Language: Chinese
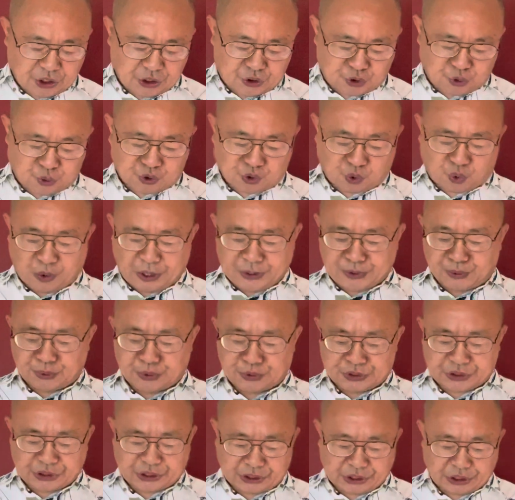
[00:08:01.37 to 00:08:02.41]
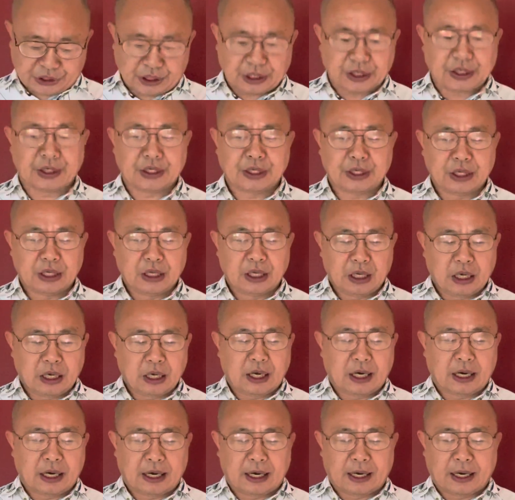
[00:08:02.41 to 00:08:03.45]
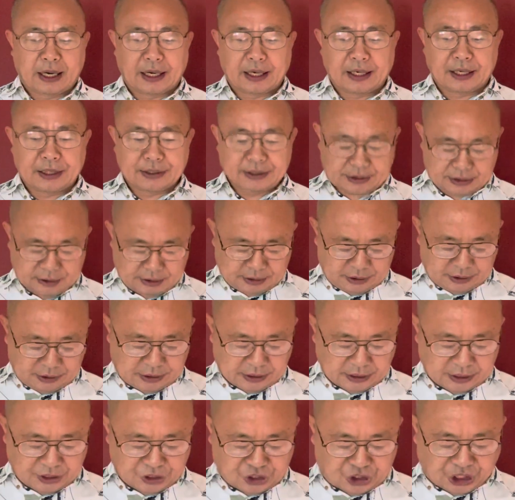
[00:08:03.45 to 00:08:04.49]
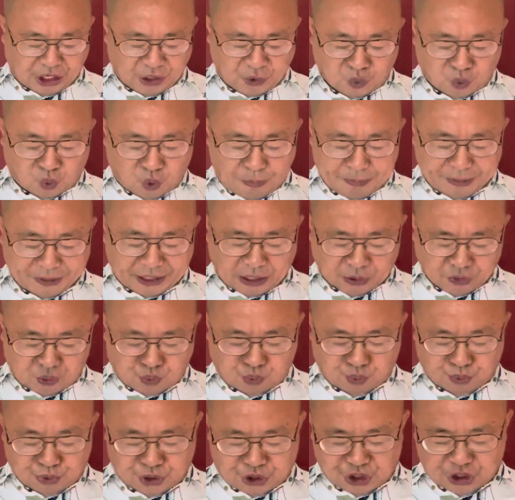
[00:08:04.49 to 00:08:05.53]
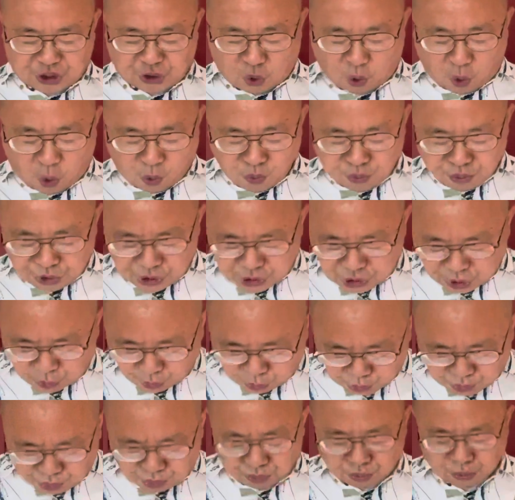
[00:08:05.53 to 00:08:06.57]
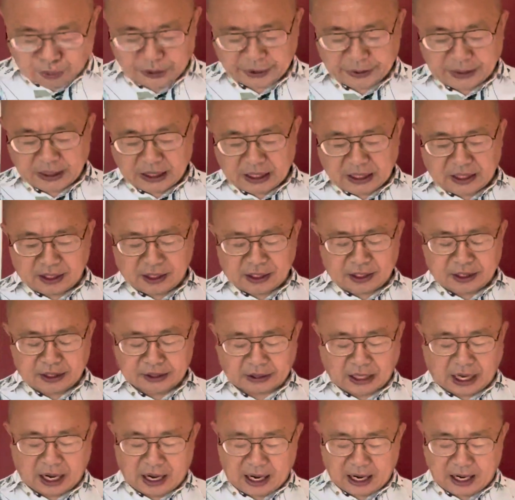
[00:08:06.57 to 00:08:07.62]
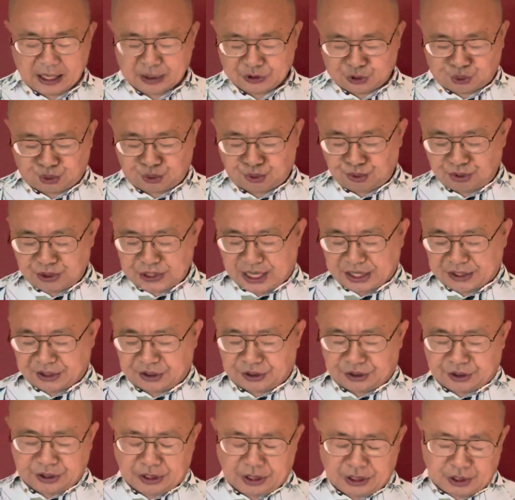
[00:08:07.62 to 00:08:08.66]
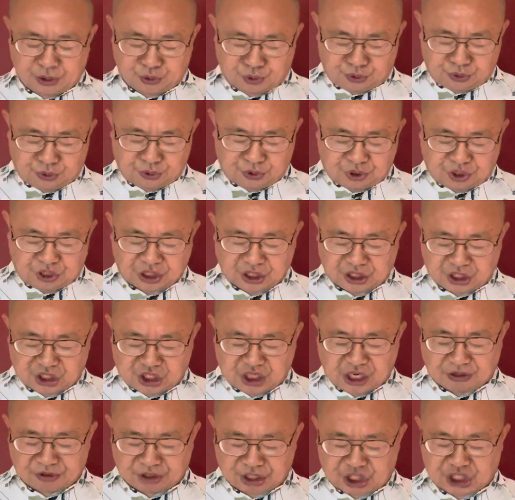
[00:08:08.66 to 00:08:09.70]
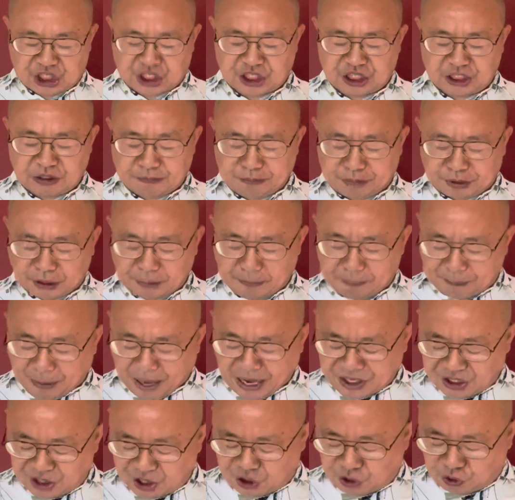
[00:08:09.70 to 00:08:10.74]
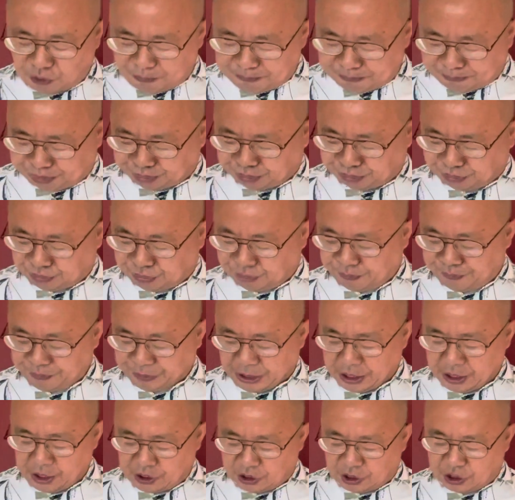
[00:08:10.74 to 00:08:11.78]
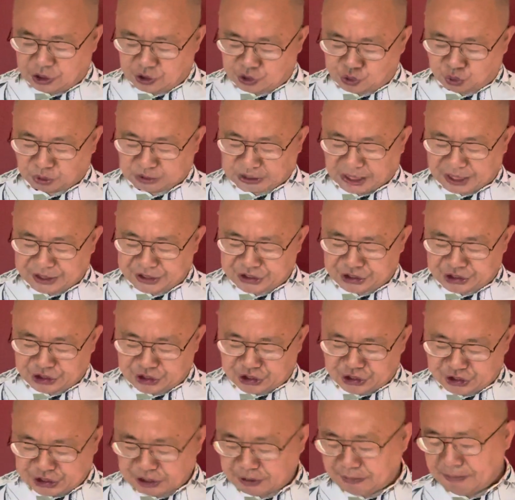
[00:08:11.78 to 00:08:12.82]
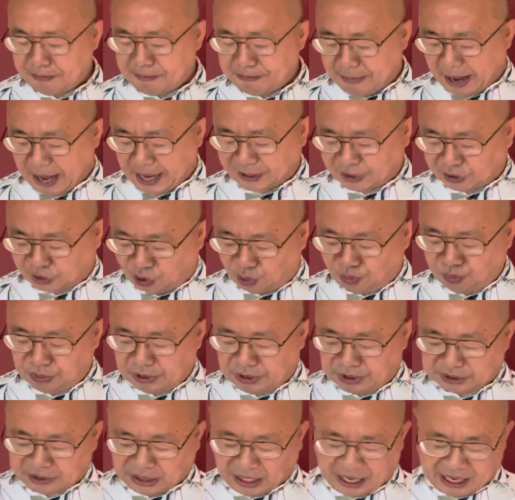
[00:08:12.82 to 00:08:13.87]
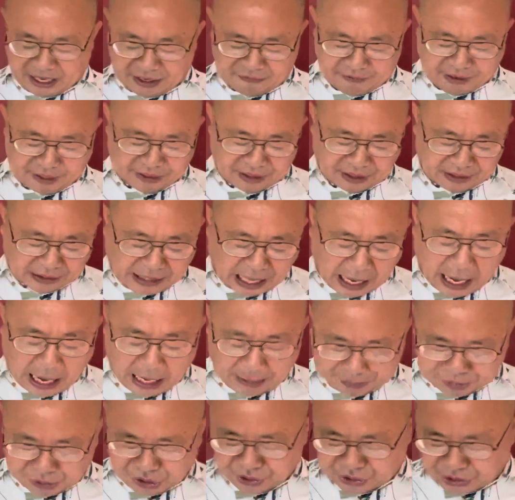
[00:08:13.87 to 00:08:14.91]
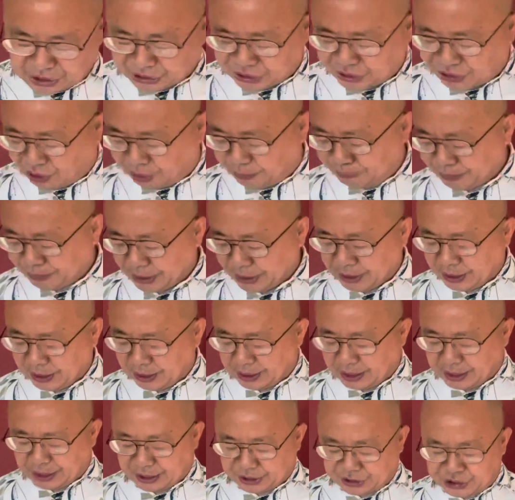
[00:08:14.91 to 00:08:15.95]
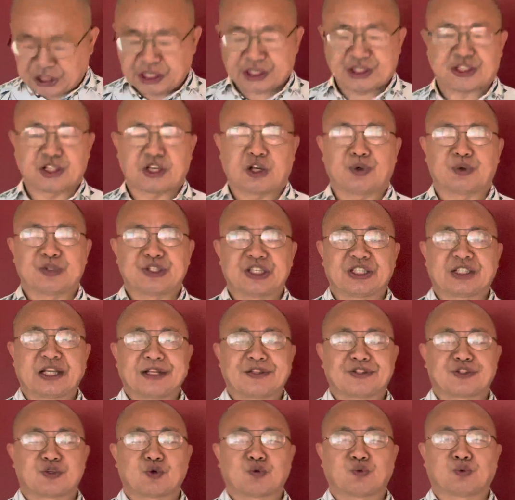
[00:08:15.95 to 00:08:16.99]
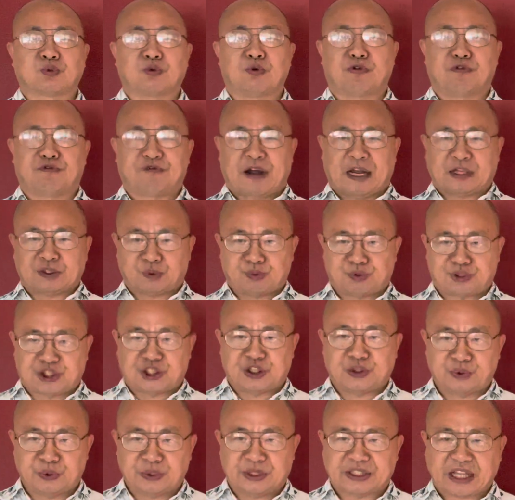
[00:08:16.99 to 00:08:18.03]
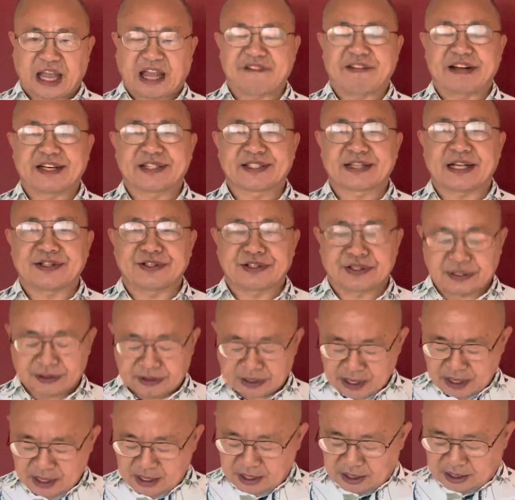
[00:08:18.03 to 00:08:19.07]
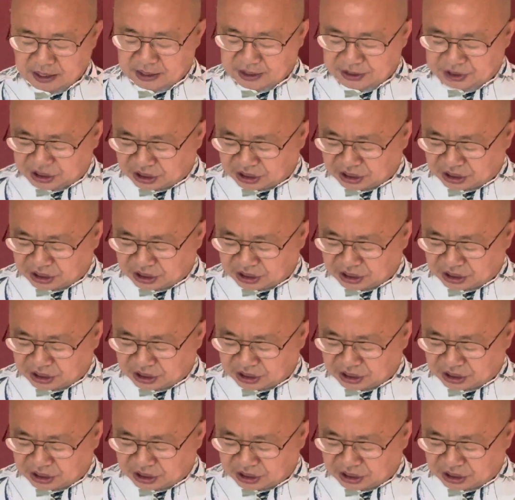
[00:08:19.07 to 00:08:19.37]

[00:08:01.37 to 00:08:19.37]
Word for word: 就是关于这个啊。这个前国民党主席洪秀柱，呃，他居然这个向习近平拍胸脯，呃，说他已经买通了台湾的大批政要，呃，届时候一旦中共发动侵略台湾的战争，呃，这